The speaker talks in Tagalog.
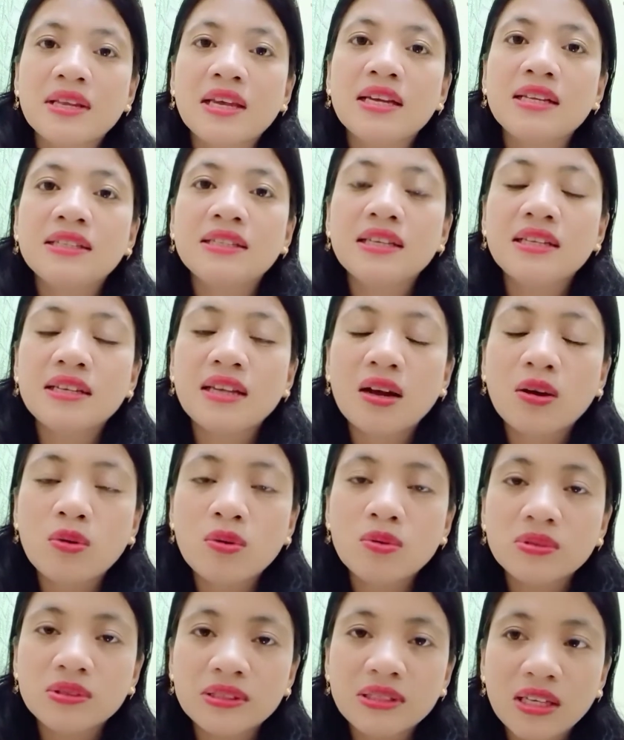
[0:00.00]
hindi na
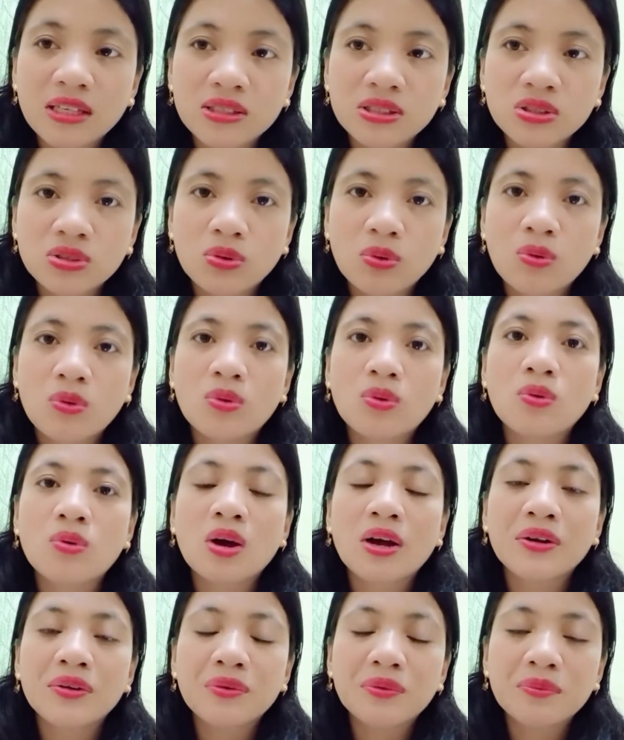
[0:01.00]
kontento kung
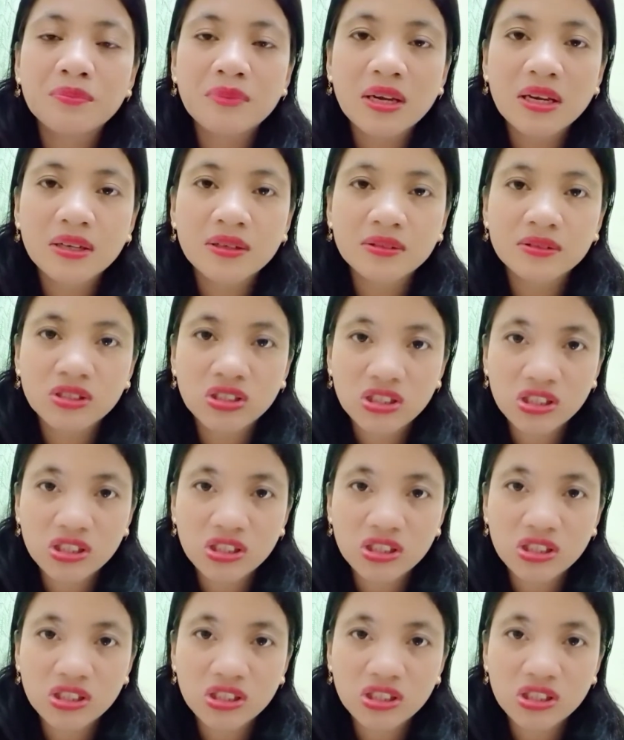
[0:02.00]
anong meron